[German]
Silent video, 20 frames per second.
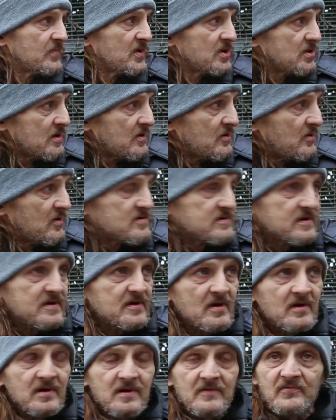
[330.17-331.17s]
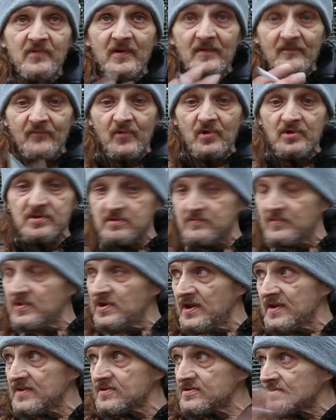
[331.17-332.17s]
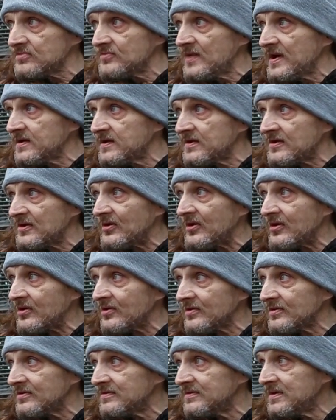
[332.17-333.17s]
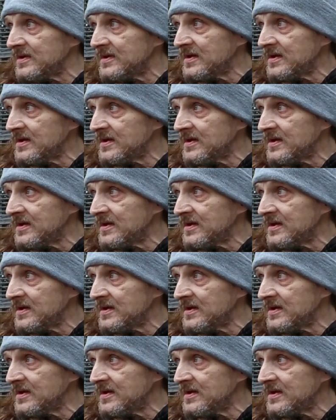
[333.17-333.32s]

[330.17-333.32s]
bin da rausgegangen, und wollte wie jetzt nur eine rauchen.